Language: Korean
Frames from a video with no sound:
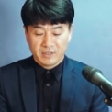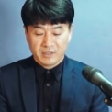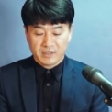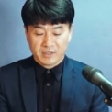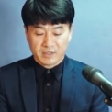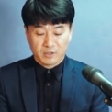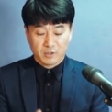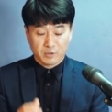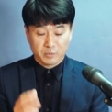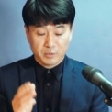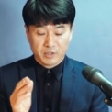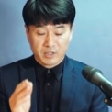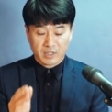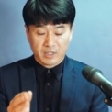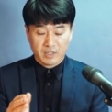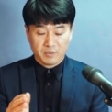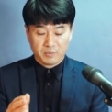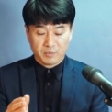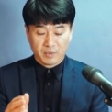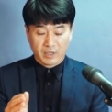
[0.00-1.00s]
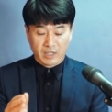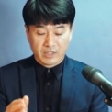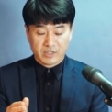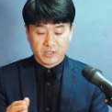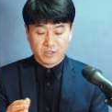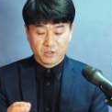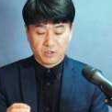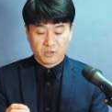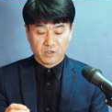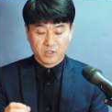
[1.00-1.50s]
자, 여러분이 잘
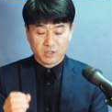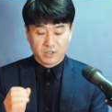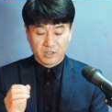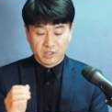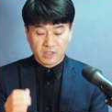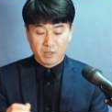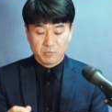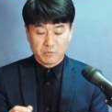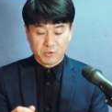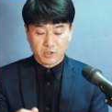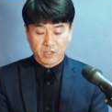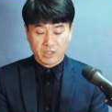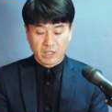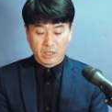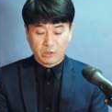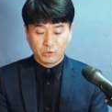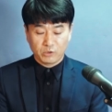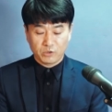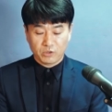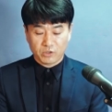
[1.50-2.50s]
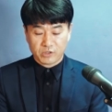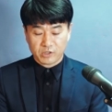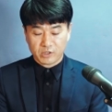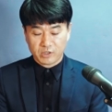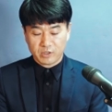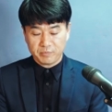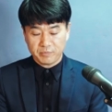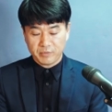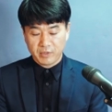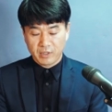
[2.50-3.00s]
아시는 것처럼 그 다음 절에 나오는
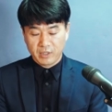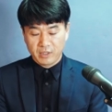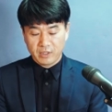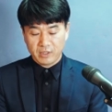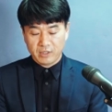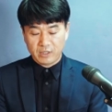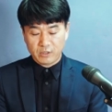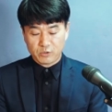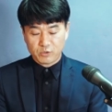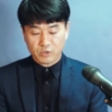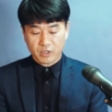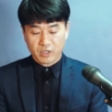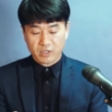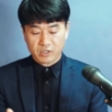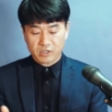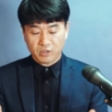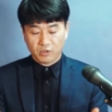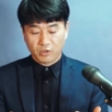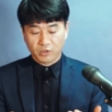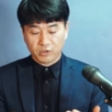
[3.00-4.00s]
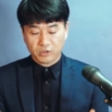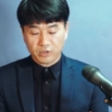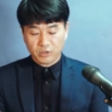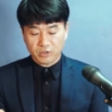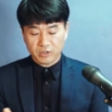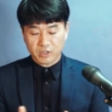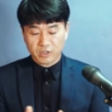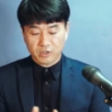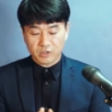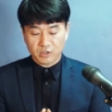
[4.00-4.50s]
것처럼 예수님께서
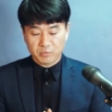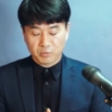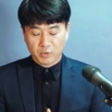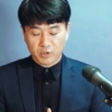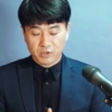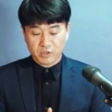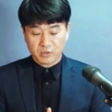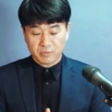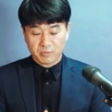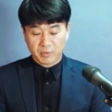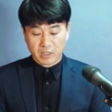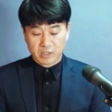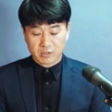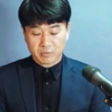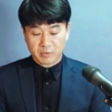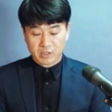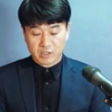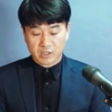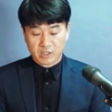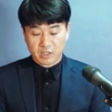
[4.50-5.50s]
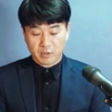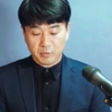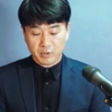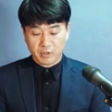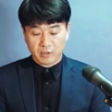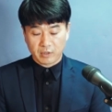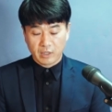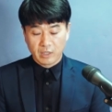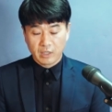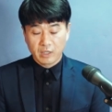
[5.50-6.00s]
어떤 기도를 먼저
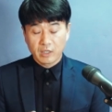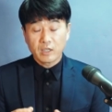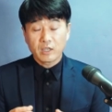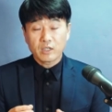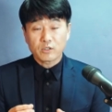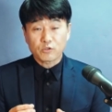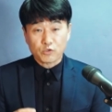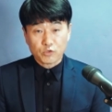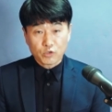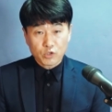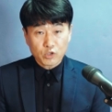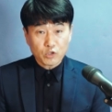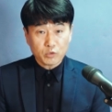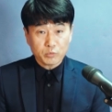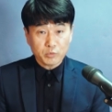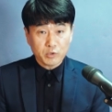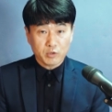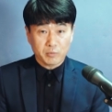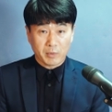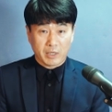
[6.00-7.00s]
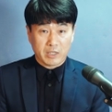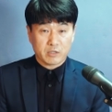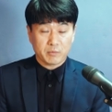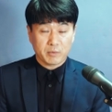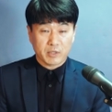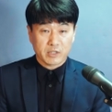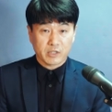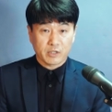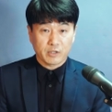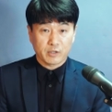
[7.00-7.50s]
말씀하시냐면 주기도문을
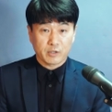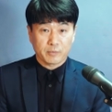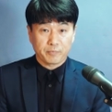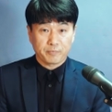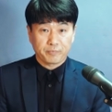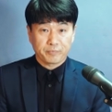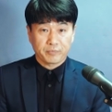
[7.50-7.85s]
말씀하세요.